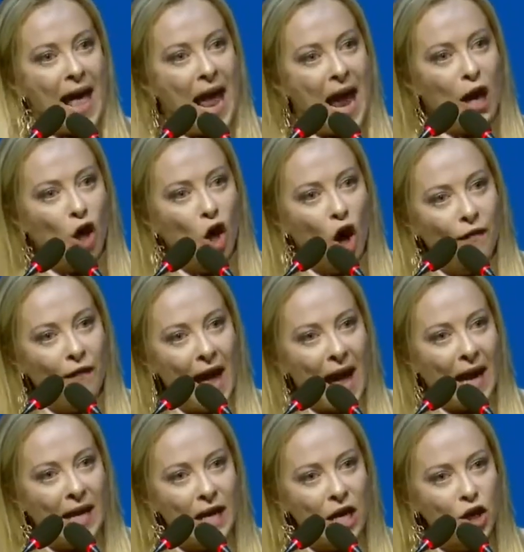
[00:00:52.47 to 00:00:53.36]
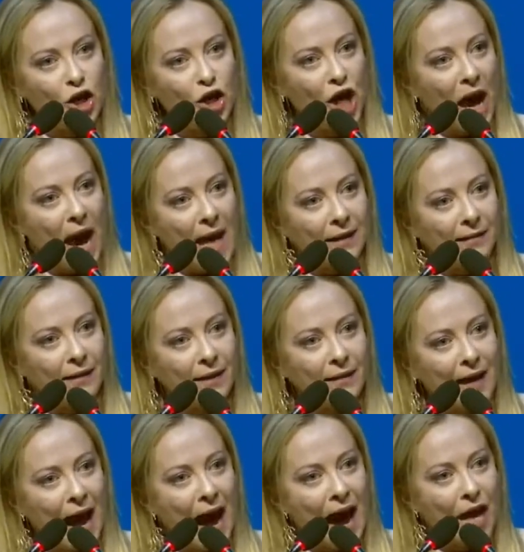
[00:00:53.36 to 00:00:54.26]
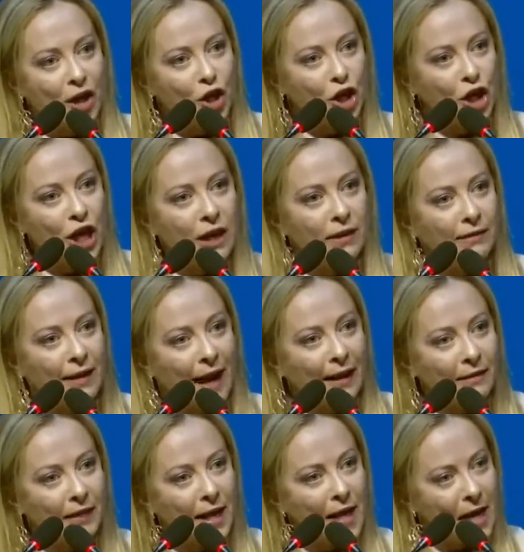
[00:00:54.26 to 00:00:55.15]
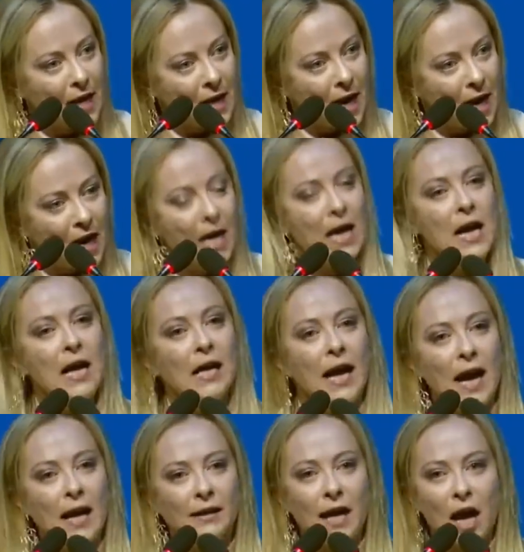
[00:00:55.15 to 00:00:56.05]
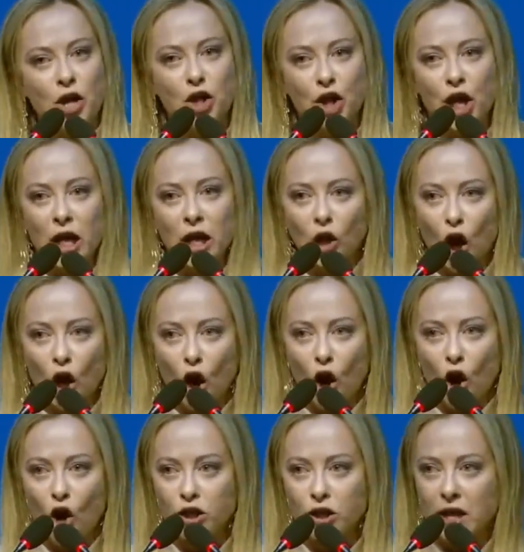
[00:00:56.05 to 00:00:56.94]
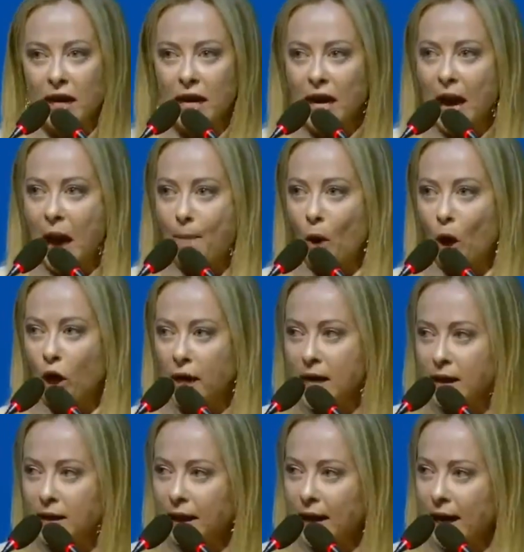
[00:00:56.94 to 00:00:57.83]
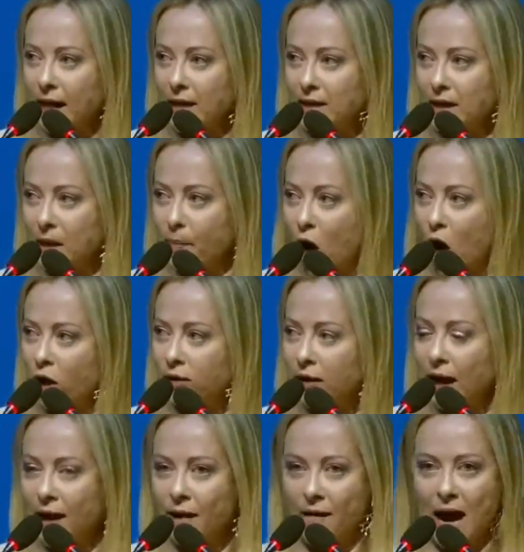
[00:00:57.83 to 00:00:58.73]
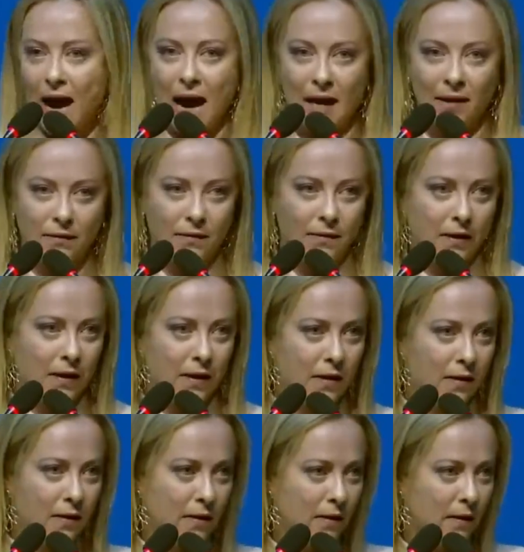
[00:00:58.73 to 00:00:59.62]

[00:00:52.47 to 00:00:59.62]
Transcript: e governi scelti dai cittadini che decidono così le politiche che si portano avanti.